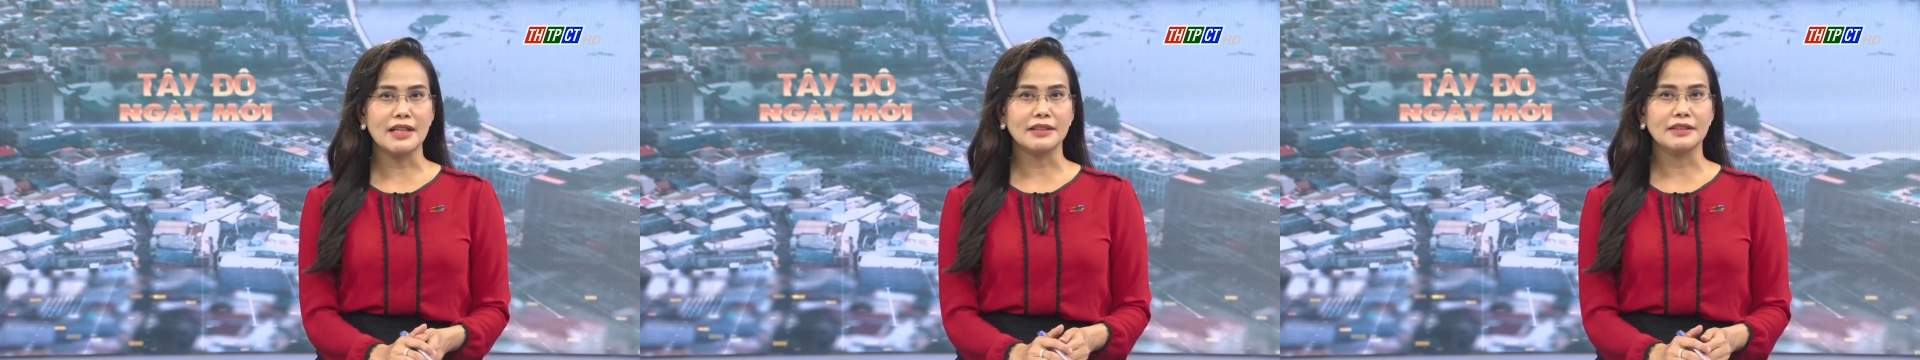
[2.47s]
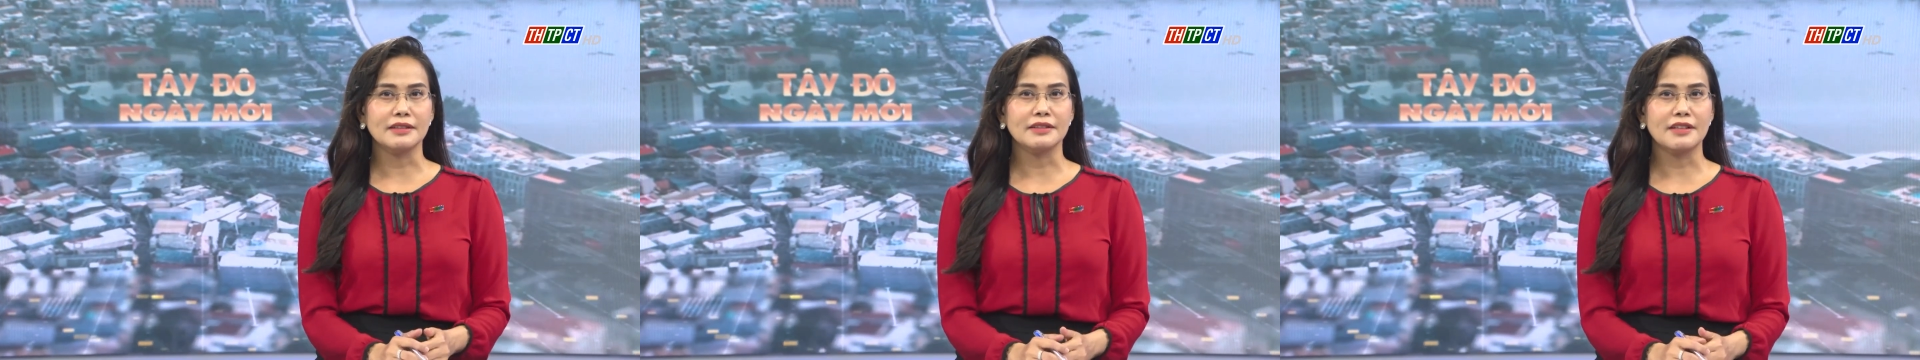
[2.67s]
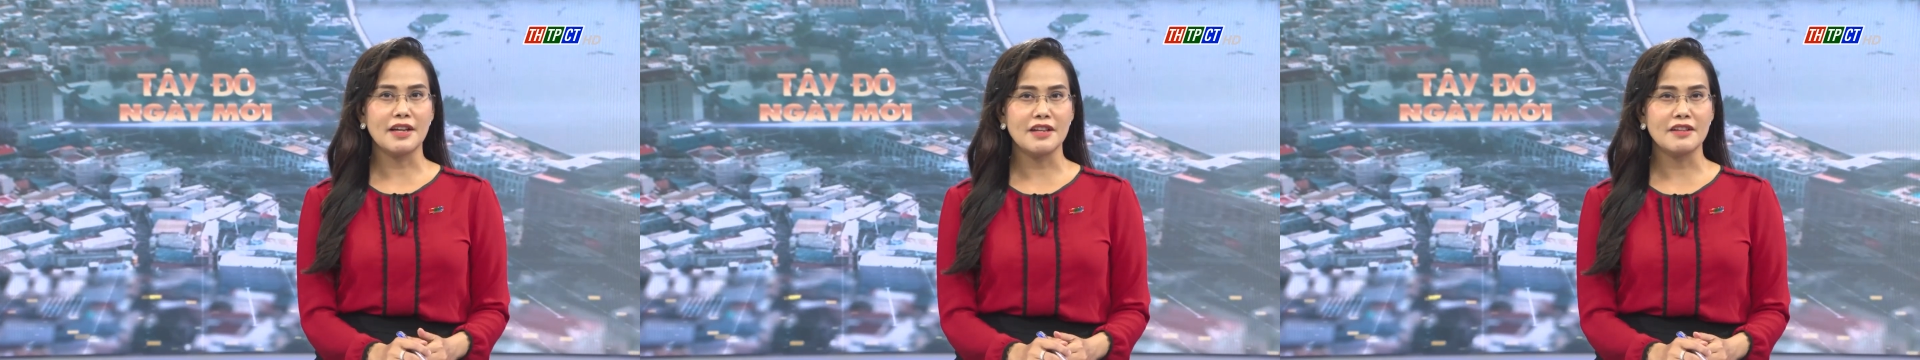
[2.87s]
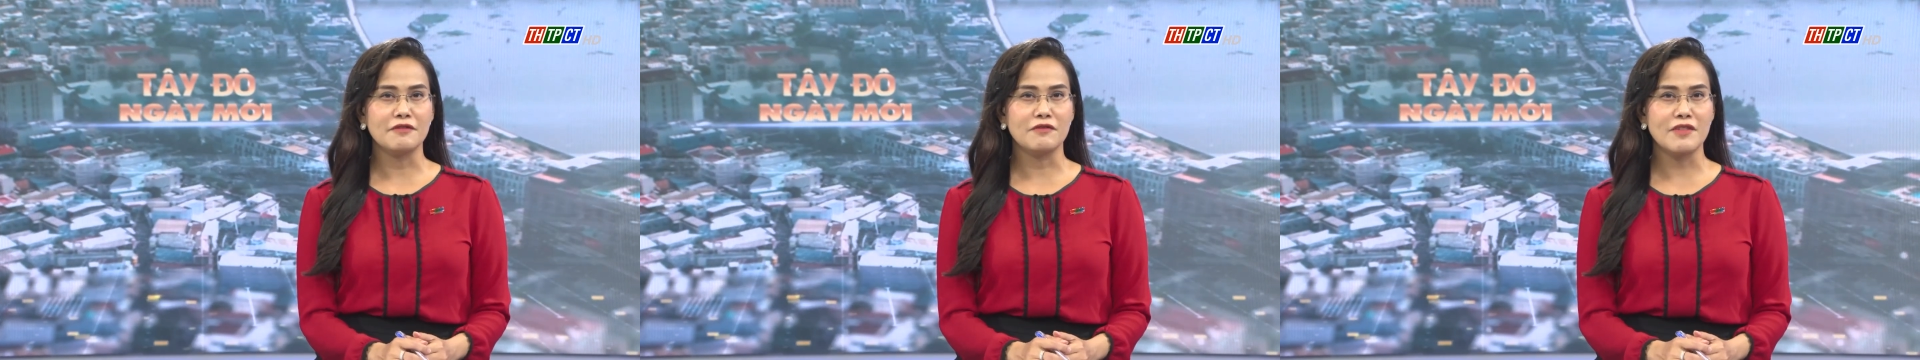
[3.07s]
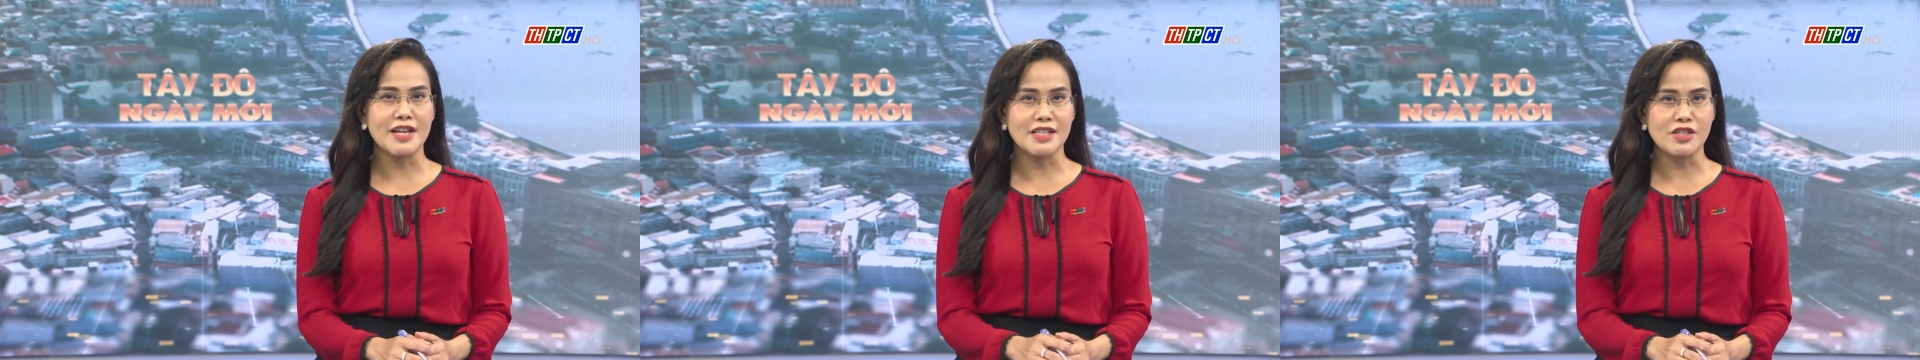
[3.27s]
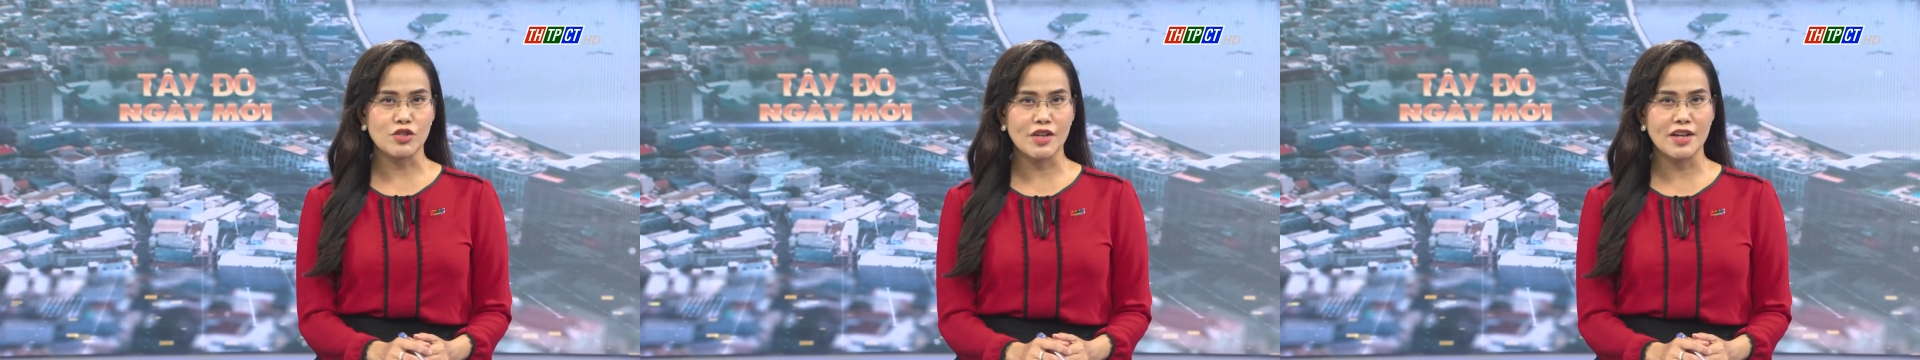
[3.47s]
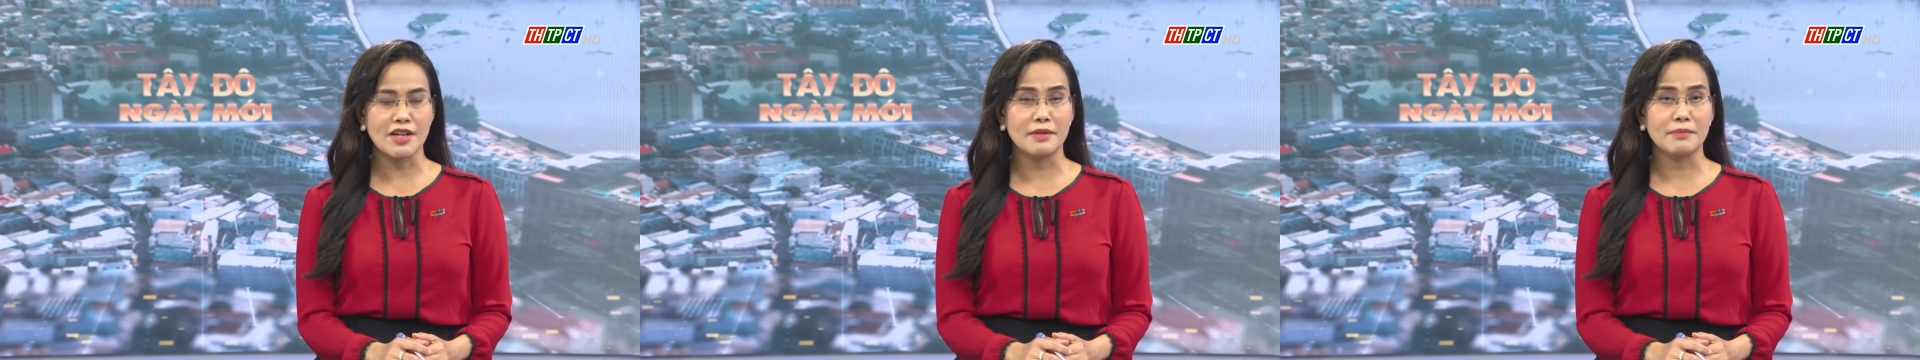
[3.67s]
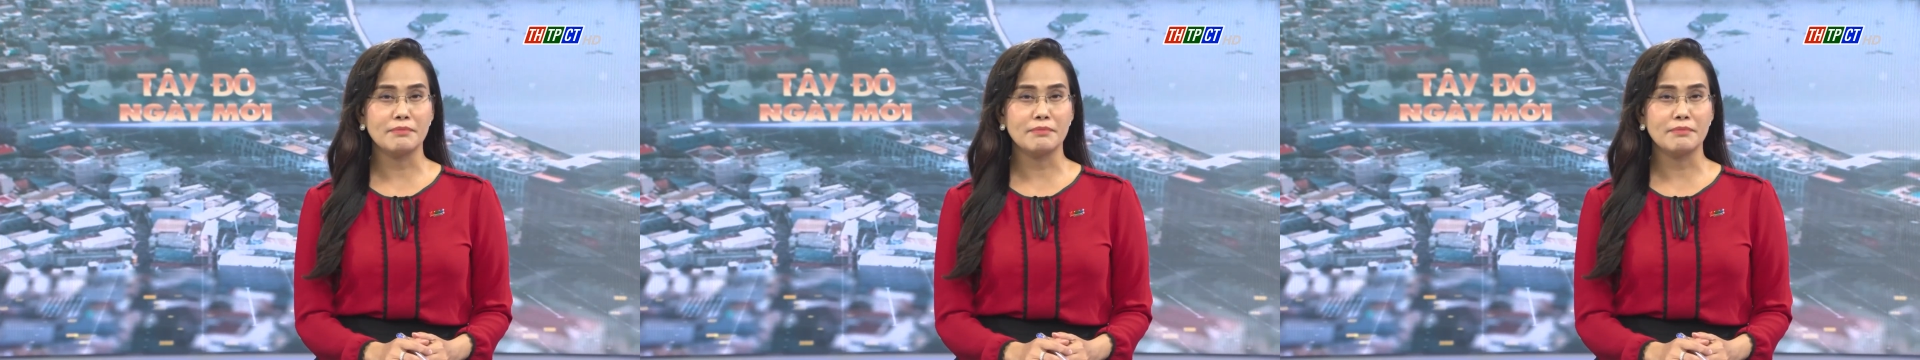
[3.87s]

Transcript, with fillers: anh TVG,